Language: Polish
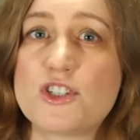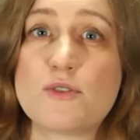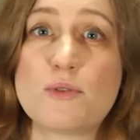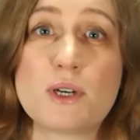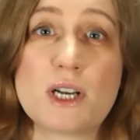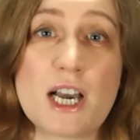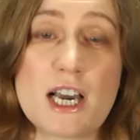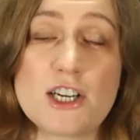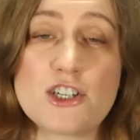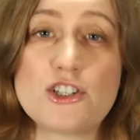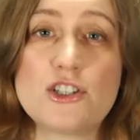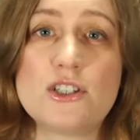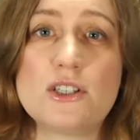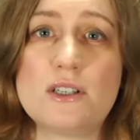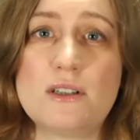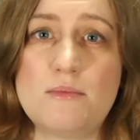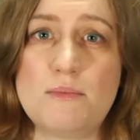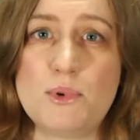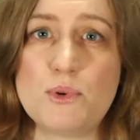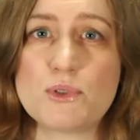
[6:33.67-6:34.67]
żeby
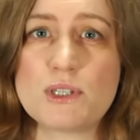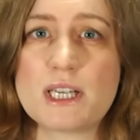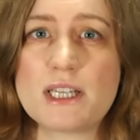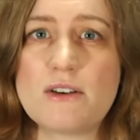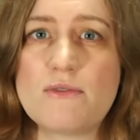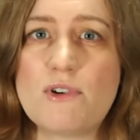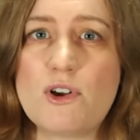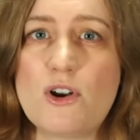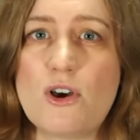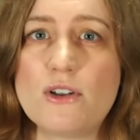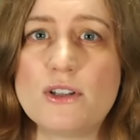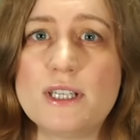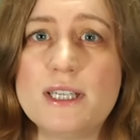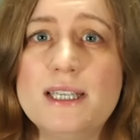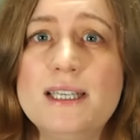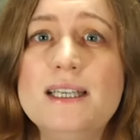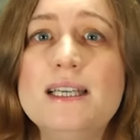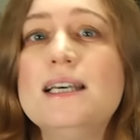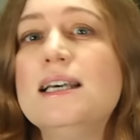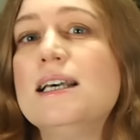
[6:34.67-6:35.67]
każdy był zadowolony.